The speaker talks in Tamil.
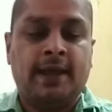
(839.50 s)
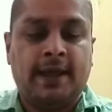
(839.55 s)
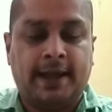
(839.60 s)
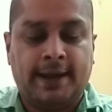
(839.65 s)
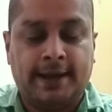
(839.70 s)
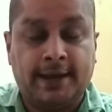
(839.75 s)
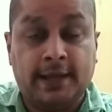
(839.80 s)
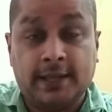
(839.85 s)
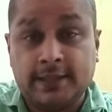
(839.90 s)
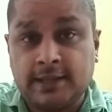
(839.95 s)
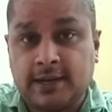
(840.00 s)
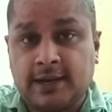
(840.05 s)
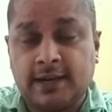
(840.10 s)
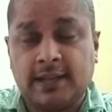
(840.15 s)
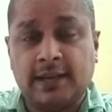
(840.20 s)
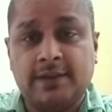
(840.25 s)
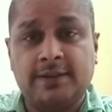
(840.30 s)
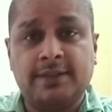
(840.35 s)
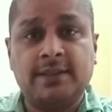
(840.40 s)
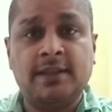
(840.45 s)
அண்ட் அந்த
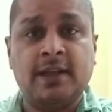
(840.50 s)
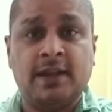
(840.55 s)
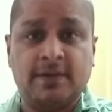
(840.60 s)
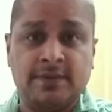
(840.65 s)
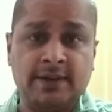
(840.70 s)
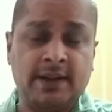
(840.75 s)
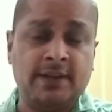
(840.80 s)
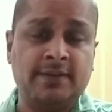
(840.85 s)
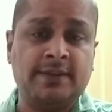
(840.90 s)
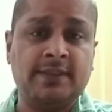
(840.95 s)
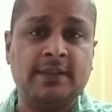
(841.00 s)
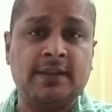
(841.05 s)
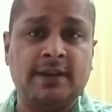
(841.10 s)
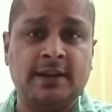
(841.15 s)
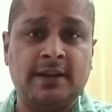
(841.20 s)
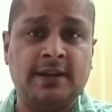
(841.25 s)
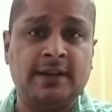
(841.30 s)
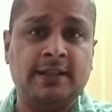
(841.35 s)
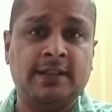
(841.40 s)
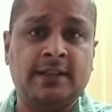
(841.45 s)
கடையில் வந்து அவரே வந்து
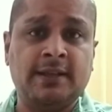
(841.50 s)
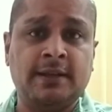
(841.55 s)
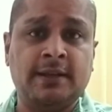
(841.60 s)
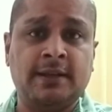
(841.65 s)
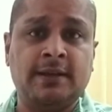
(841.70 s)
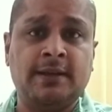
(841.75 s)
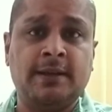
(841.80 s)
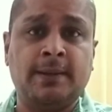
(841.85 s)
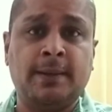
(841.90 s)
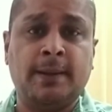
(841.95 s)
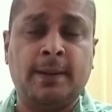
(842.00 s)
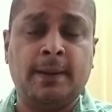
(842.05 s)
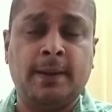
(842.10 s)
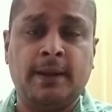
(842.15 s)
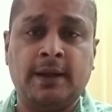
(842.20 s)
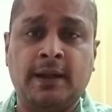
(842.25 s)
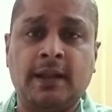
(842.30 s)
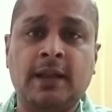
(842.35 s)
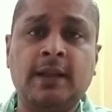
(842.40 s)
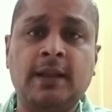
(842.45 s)
ரெண்டு இதை நல்ல